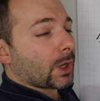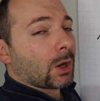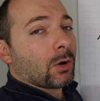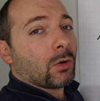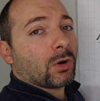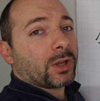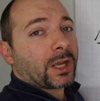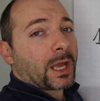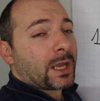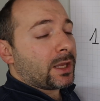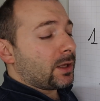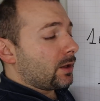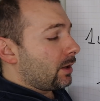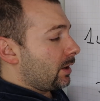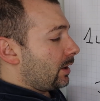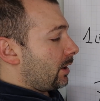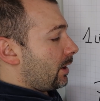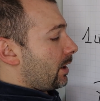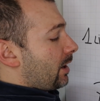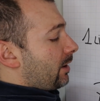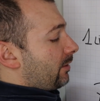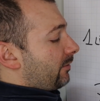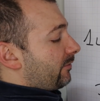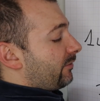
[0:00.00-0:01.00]
Ok,
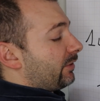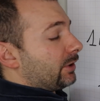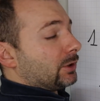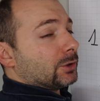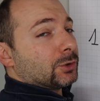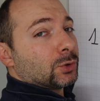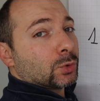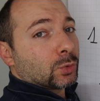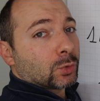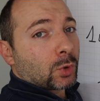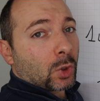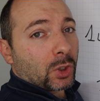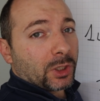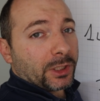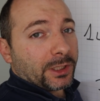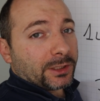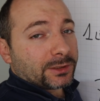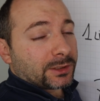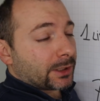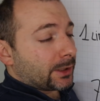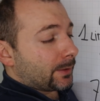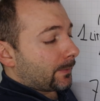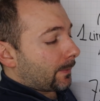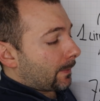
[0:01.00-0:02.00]
21
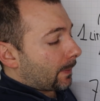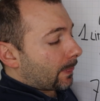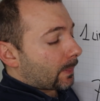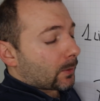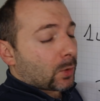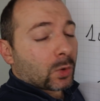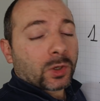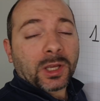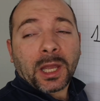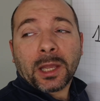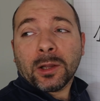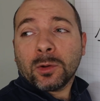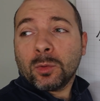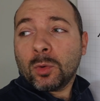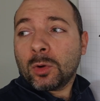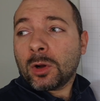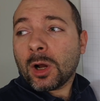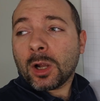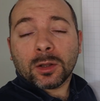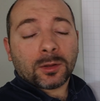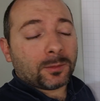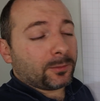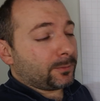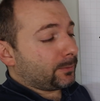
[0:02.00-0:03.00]
litri. Ok
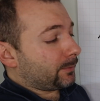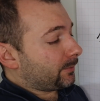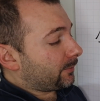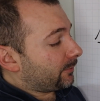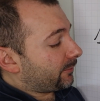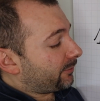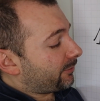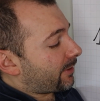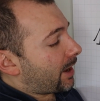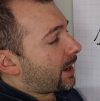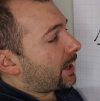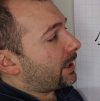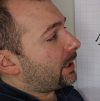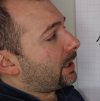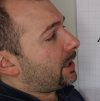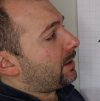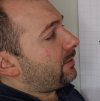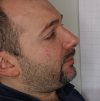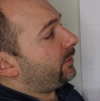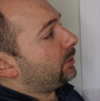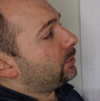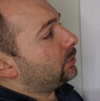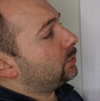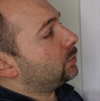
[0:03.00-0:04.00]
Google,
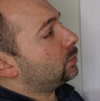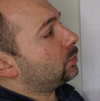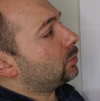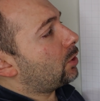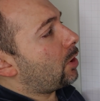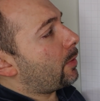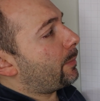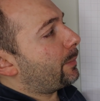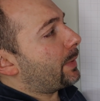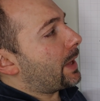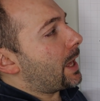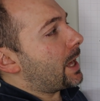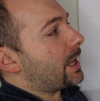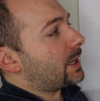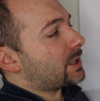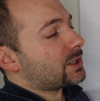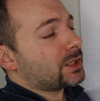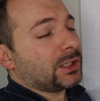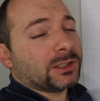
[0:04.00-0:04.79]
fai 21 per